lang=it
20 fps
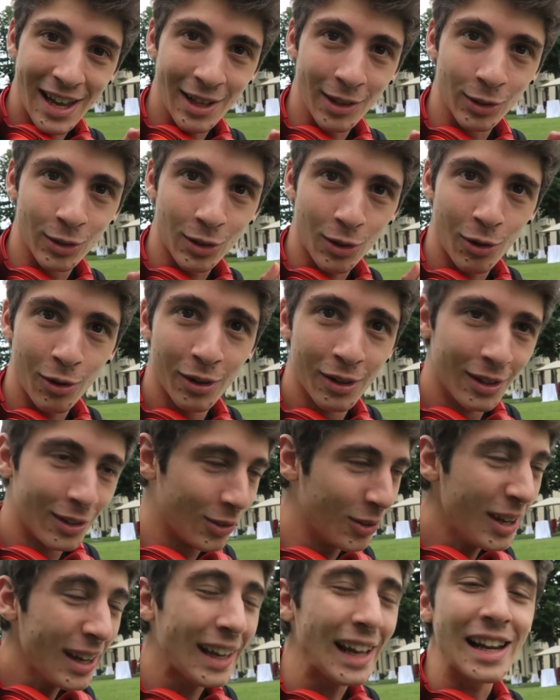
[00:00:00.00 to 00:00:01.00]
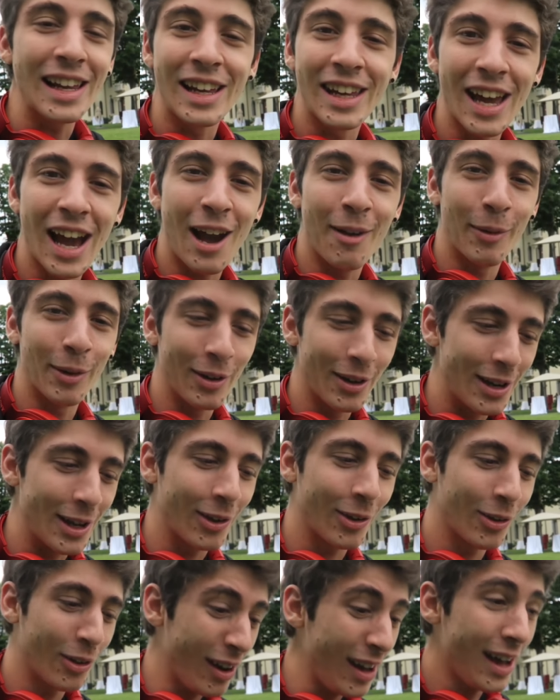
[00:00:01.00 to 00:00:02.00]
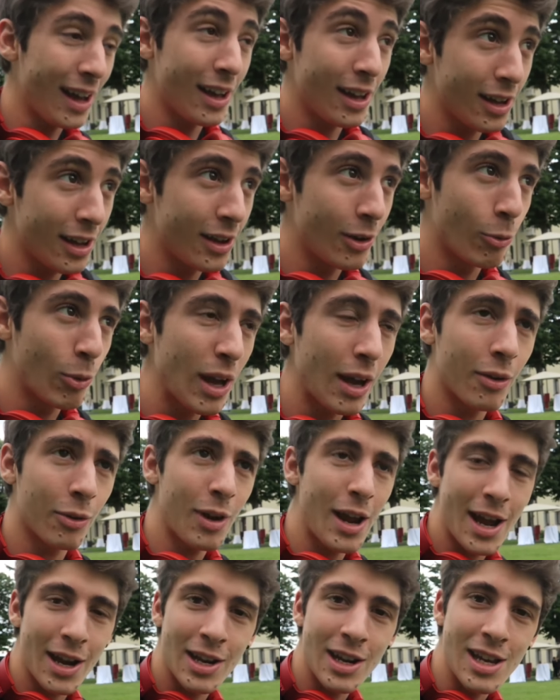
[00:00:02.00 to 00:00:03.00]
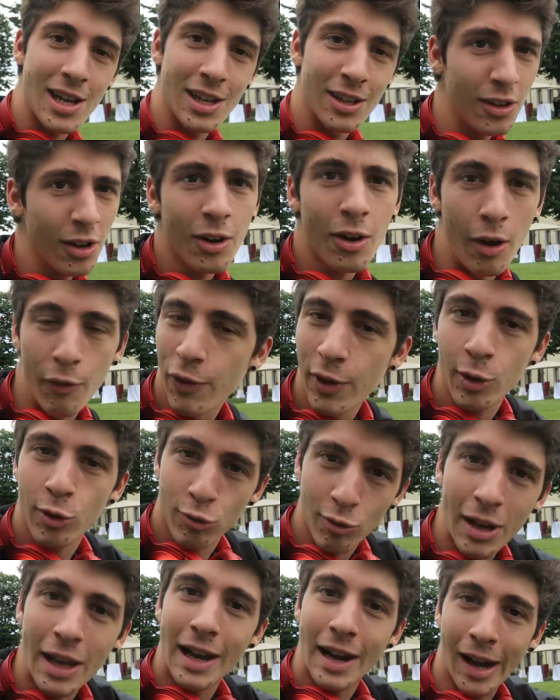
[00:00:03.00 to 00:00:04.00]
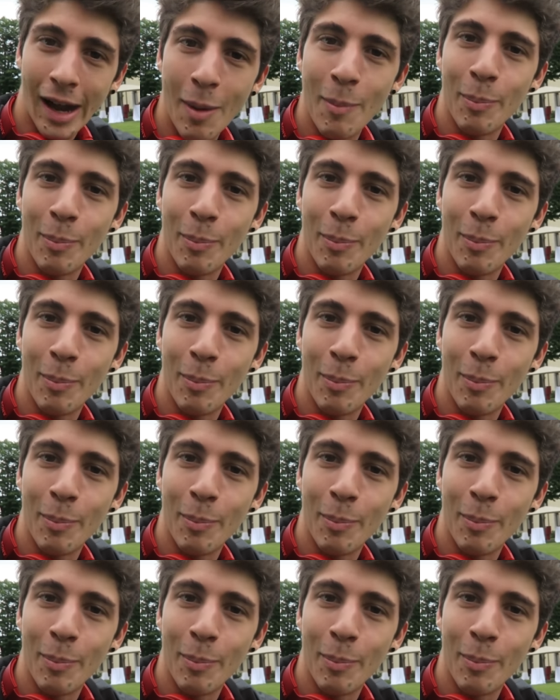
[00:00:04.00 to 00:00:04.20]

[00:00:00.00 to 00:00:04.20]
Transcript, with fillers: dentro non è che li chiamano e dicono ah eh, we are ready no no fanno suonare le